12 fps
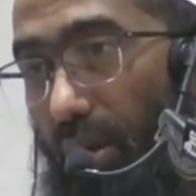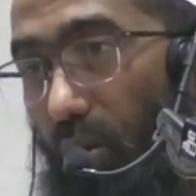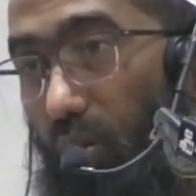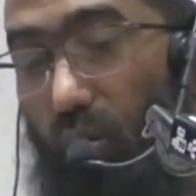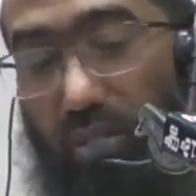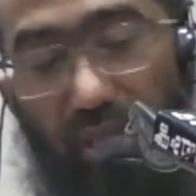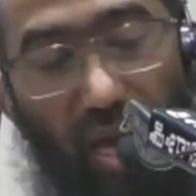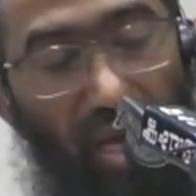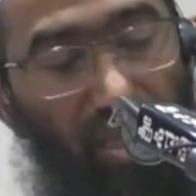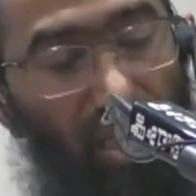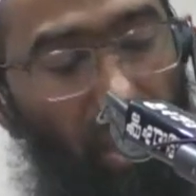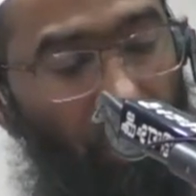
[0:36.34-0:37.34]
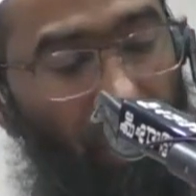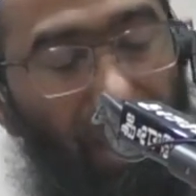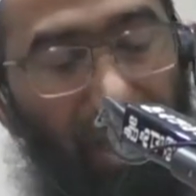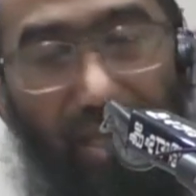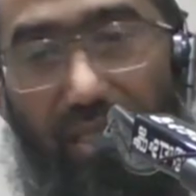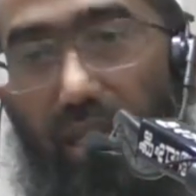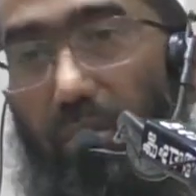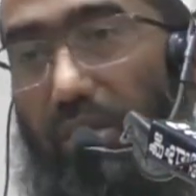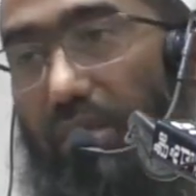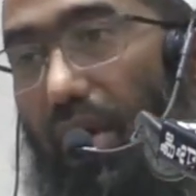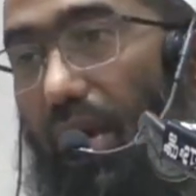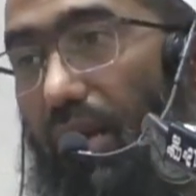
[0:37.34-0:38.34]
उसको चाहिए कि पहले से
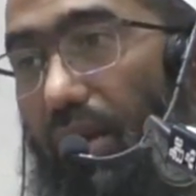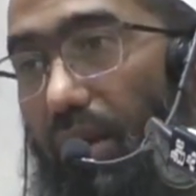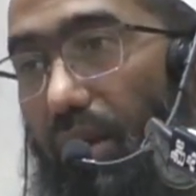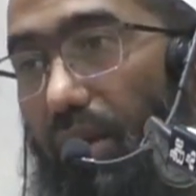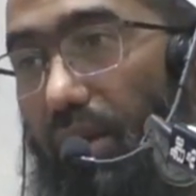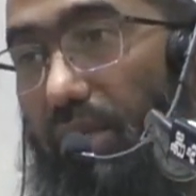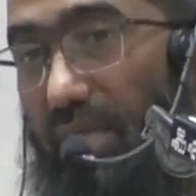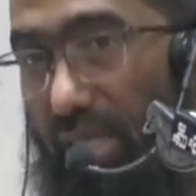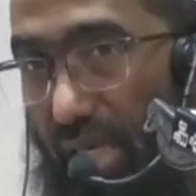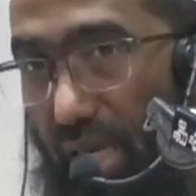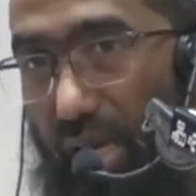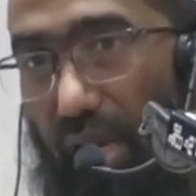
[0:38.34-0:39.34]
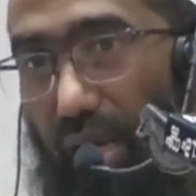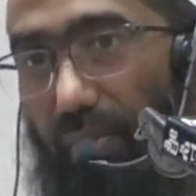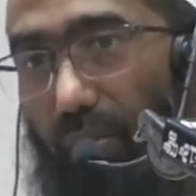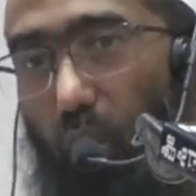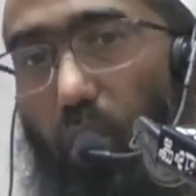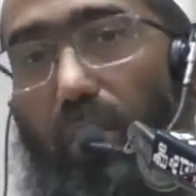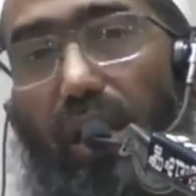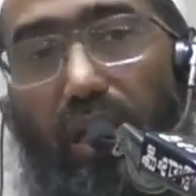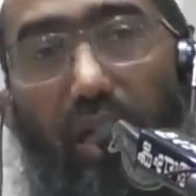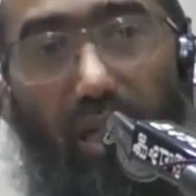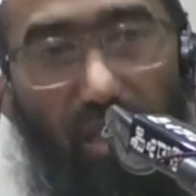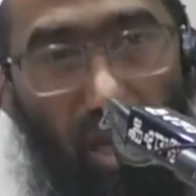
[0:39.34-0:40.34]
मसाइल सीख ले
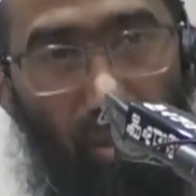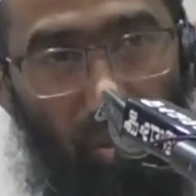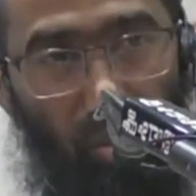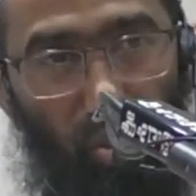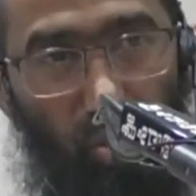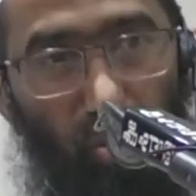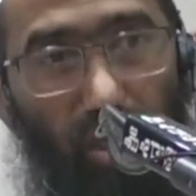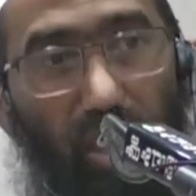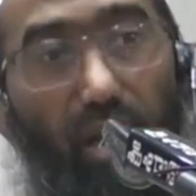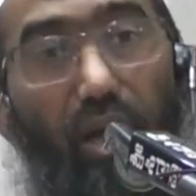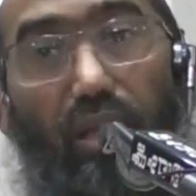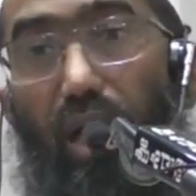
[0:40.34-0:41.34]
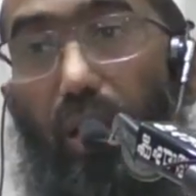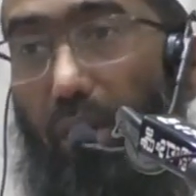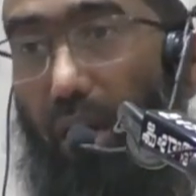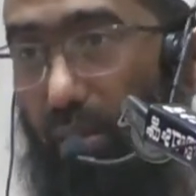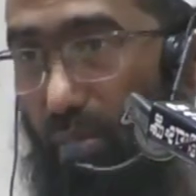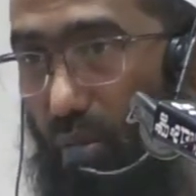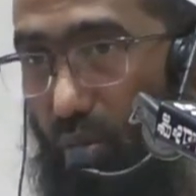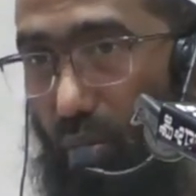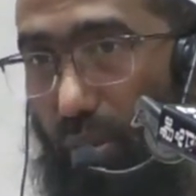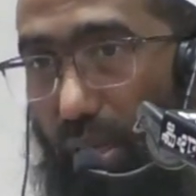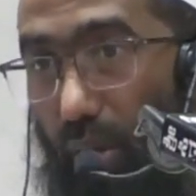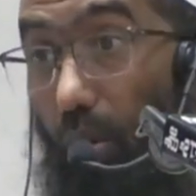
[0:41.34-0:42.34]
की किताबें मौजूद हैं खिताबात
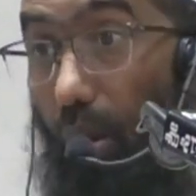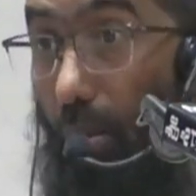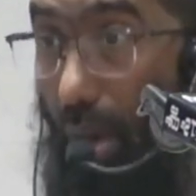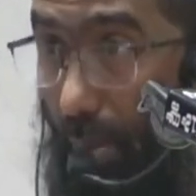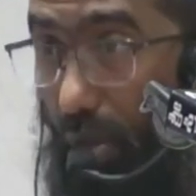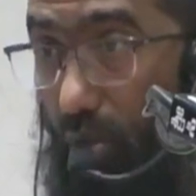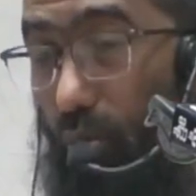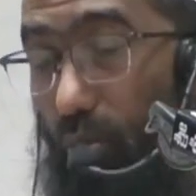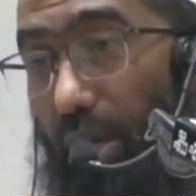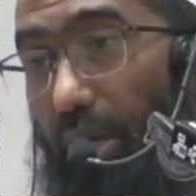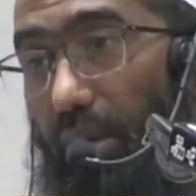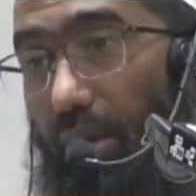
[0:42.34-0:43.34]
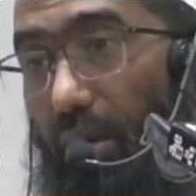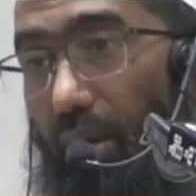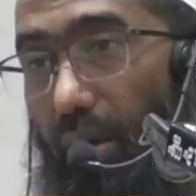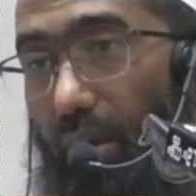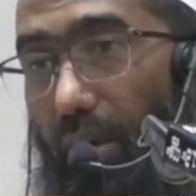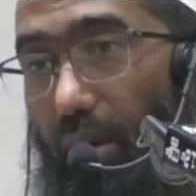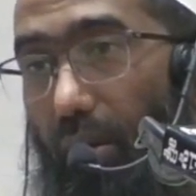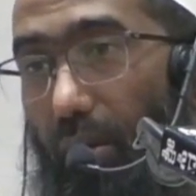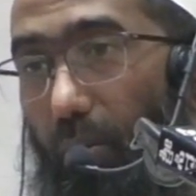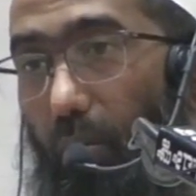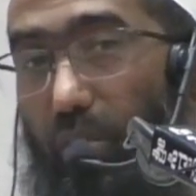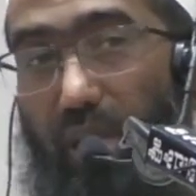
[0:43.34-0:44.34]
मौजूद हैं मौजूद हैं
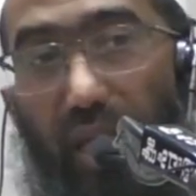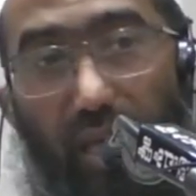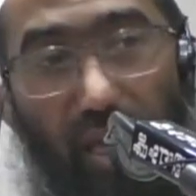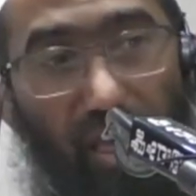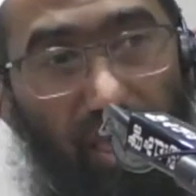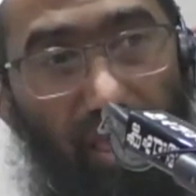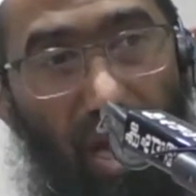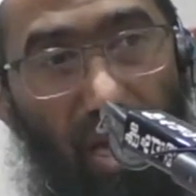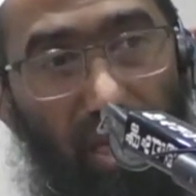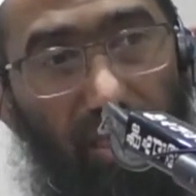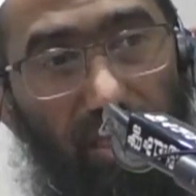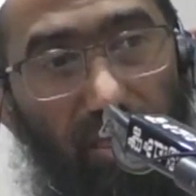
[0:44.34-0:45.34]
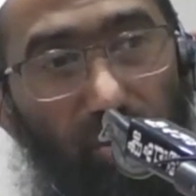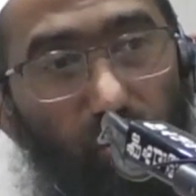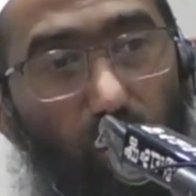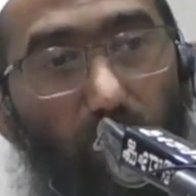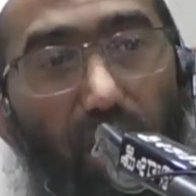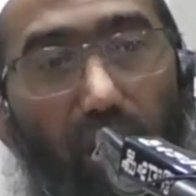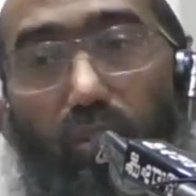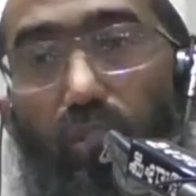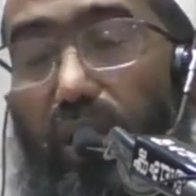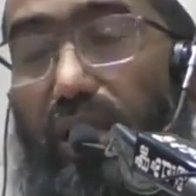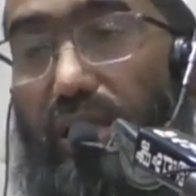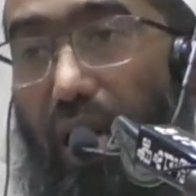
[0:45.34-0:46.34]
वो देखे कि क्या क्या चीज़ें उसको मालूम
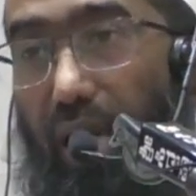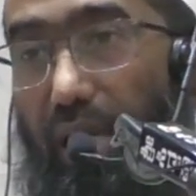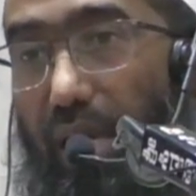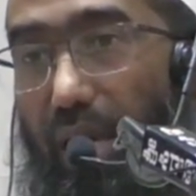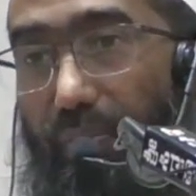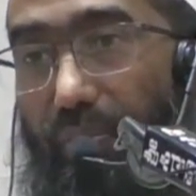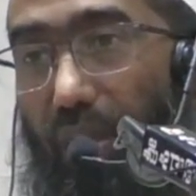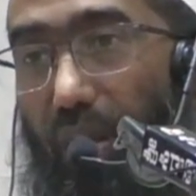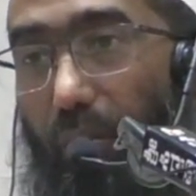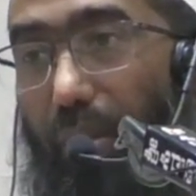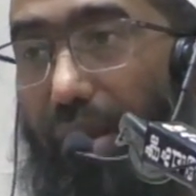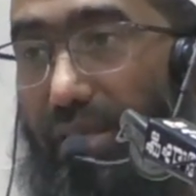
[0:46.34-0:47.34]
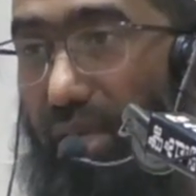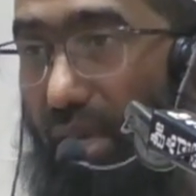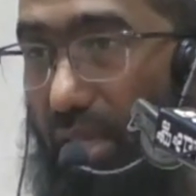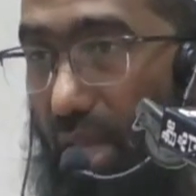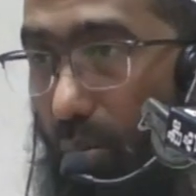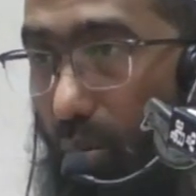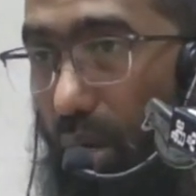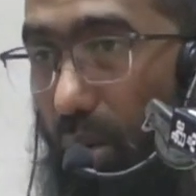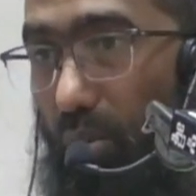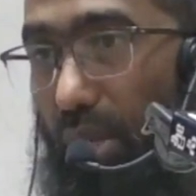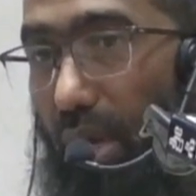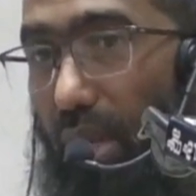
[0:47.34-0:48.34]
होनी चाहिए वह ऐसी किताबों का
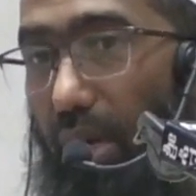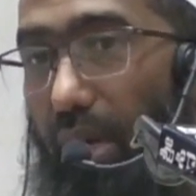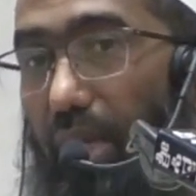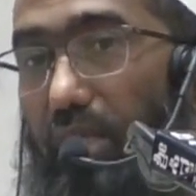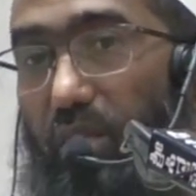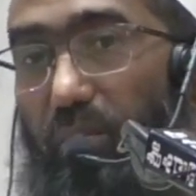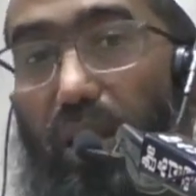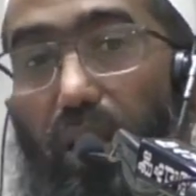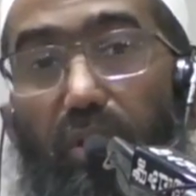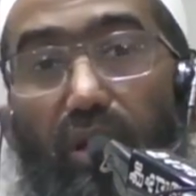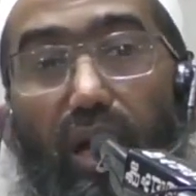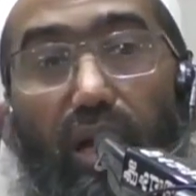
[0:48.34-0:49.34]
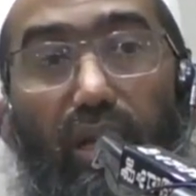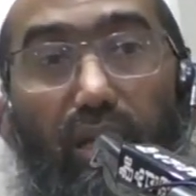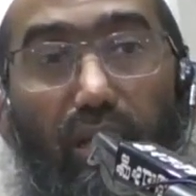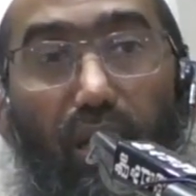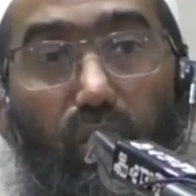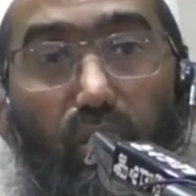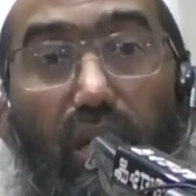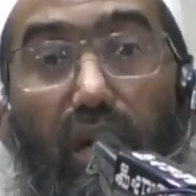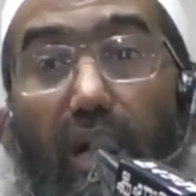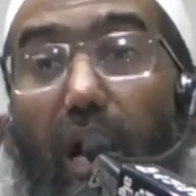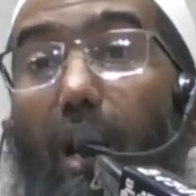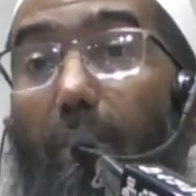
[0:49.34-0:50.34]
मताल करे जिसमें रमज़ान के तल्ल से
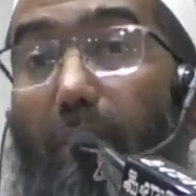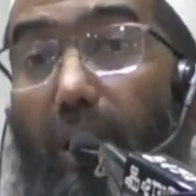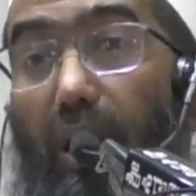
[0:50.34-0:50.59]
अहकाम